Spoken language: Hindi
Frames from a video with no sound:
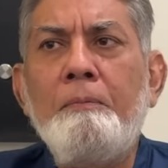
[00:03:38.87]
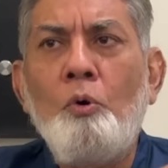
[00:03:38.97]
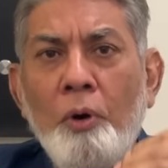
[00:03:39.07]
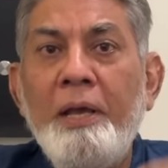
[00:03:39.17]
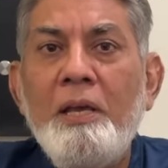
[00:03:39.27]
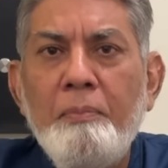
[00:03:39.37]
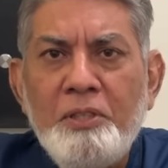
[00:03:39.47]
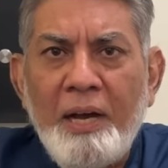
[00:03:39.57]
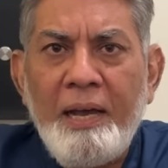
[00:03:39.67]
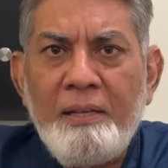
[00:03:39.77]
होने की
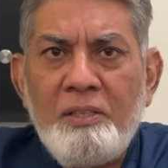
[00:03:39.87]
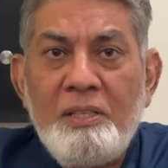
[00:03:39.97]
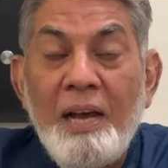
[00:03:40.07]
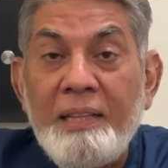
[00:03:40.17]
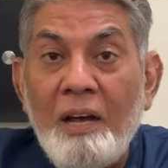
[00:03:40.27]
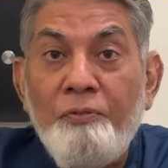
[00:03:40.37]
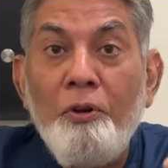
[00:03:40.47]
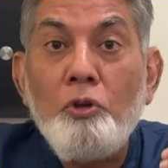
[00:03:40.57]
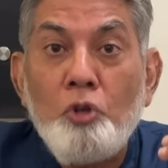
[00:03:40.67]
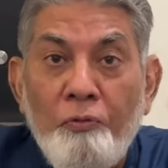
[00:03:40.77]
बजाय ज़्यादा
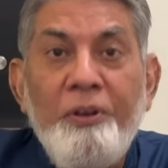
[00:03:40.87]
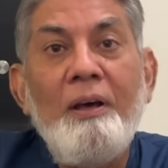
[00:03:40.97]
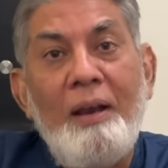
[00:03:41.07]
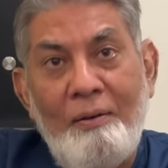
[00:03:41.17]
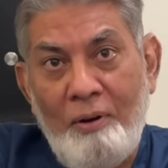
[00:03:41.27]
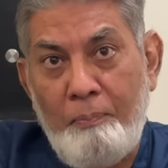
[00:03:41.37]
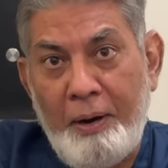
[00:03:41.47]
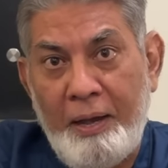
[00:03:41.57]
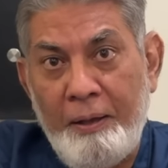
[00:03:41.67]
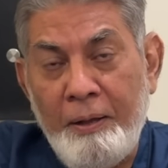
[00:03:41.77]
फिलोसॉफिकल लेवल
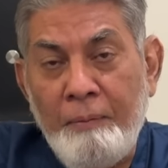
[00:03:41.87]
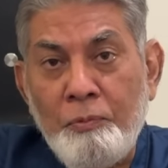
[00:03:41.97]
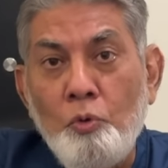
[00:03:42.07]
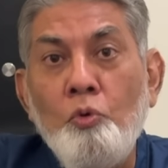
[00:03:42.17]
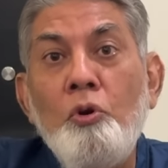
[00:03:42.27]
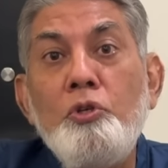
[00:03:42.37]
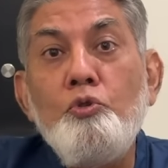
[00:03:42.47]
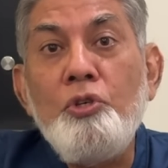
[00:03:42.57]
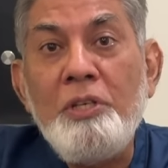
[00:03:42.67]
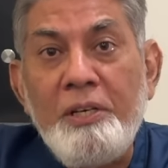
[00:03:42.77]
पर है उन्होंने जो
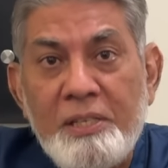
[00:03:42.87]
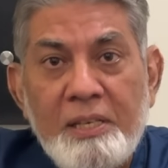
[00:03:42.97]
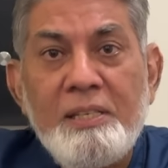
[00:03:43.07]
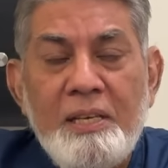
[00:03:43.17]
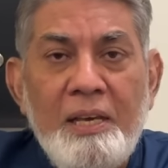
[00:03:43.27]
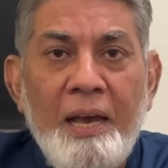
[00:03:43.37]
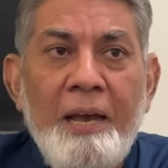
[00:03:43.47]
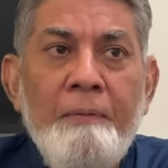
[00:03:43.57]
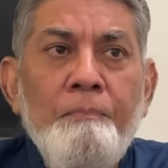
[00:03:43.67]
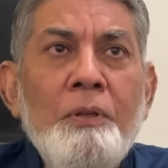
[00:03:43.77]
चीज़ें डिस्कस की
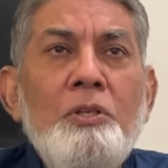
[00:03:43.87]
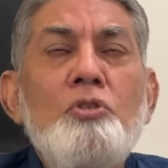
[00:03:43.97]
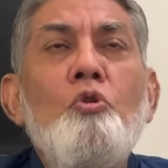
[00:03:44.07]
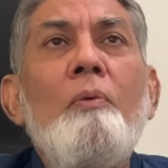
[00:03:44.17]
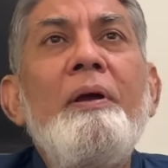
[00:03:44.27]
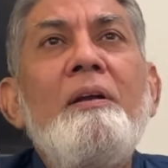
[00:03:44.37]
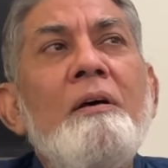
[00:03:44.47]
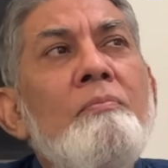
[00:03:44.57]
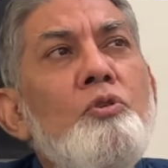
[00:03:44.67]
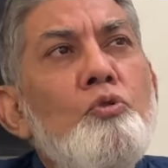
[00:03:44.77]
हैं जिसको हम एक
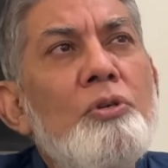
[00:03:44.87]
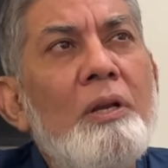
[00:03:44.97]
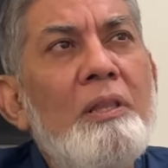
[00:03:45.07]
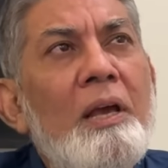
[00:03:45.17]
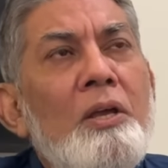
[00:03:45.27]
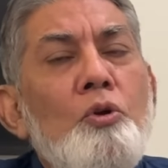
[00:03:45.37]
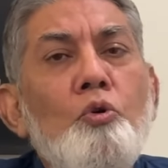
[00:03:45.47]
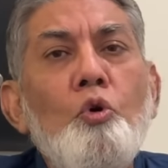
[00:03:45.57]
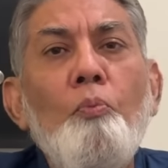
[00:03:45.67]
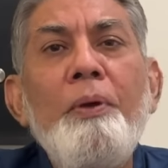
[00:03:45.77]
टर्म यूज़ करते हैं
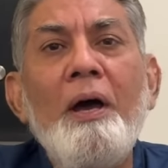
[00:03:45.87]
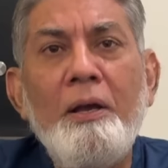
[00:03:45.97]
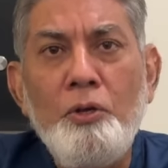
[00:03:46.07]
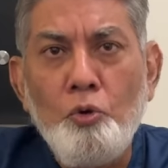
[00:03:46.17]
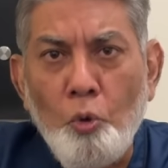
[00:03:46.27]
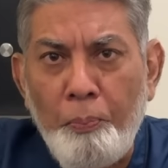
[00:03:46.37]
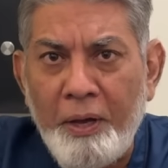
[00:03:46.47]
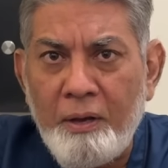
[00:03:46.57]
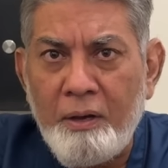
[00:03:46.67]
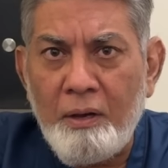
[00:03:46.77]
यूटोपिया
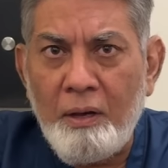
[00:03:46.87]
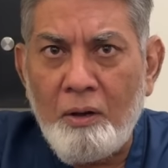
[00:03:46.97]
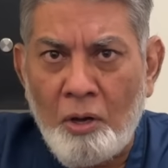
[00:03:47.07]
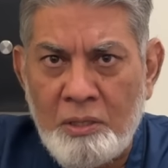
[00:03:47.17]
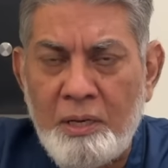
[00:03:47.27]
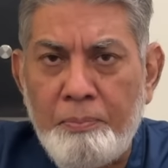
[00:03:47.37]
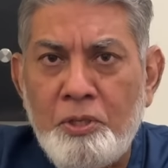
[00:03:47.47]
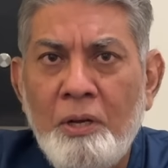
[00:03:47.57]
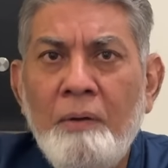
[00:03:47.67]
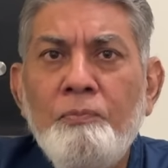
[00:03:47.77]
यूटोपिक
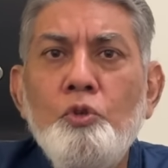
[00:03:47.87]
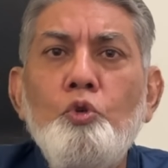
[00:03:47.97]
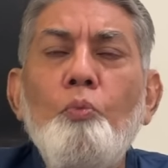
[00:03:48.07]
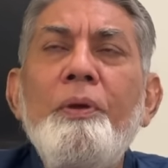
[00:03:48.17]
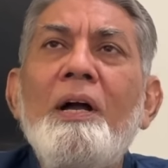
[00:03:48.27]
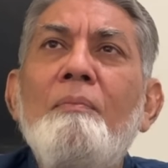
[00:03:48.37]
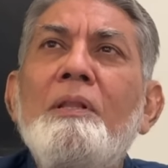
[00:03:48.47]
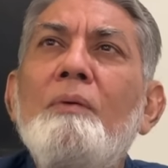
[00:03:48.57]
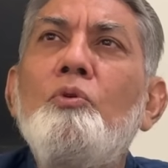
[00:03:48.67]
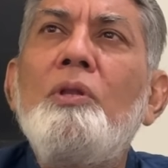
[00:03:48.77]
कॉन्सेप्ट्स यूटोपिया का
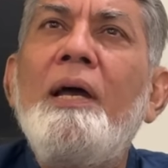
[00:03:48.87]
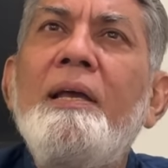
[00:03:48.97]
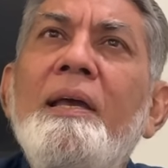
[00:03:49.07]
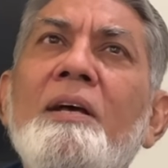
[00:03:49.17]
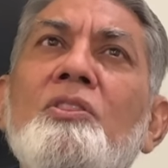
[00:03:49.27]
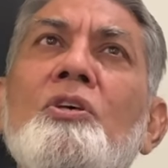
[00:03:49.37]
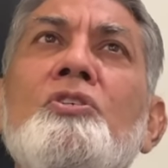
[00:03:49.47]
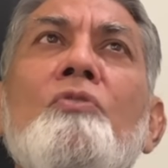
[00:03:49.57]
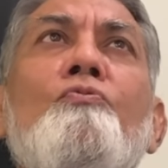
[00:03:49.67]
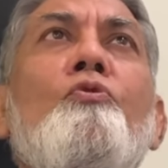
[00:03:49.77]
मतलब होता है कि एक
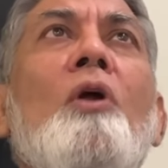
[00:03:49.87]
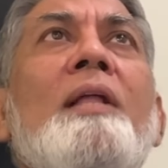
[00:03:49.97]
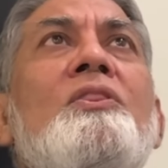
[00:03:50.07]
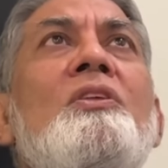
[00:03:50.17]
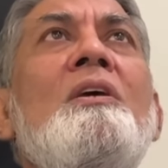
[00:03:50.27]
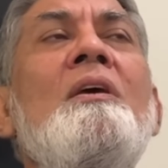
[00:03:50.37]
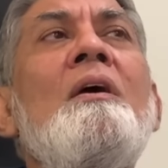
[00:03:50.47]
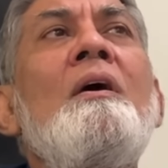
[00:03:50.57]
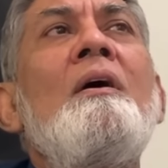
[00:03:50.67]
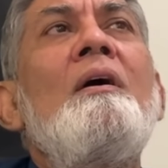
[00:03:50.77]
तस्वुराती
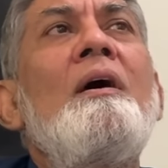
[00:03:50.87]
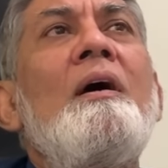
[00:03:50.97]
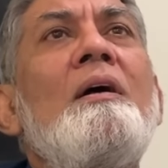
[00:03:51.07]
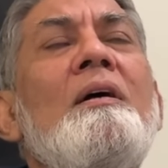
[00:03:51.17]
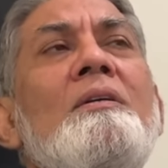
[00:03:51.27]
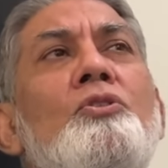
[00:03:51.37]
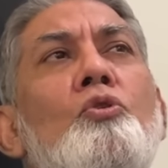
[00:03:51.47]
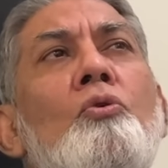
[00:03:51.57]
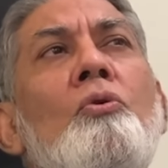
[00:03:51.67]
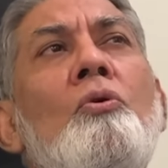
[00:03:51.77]
जो